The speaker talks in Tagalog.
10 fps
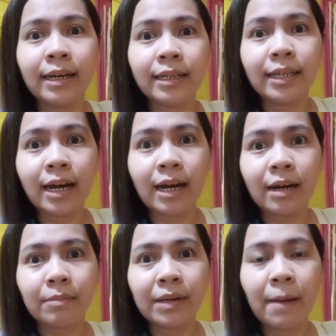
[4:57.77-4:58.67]
na
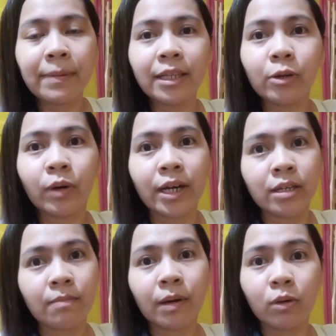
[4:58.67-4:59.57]
malapit na yung
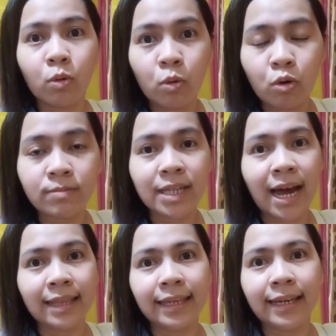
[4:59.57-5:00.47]
kanyang paghuhukom
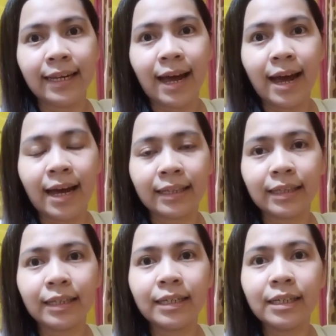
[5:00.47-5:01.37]
sa ating lahat.
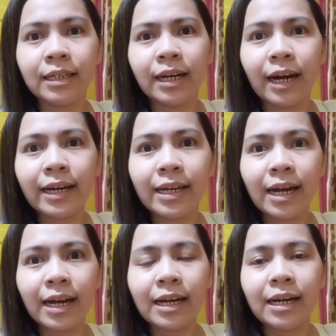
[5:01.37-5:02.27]

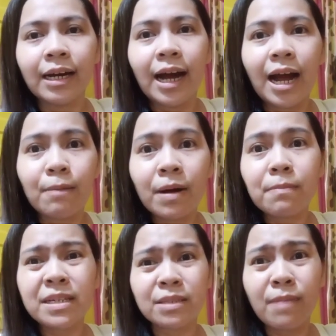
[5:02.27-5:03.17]
Kaya habang
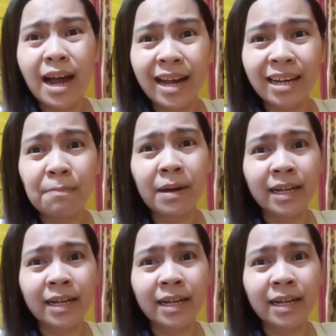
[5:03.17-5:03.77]
mas maaga pa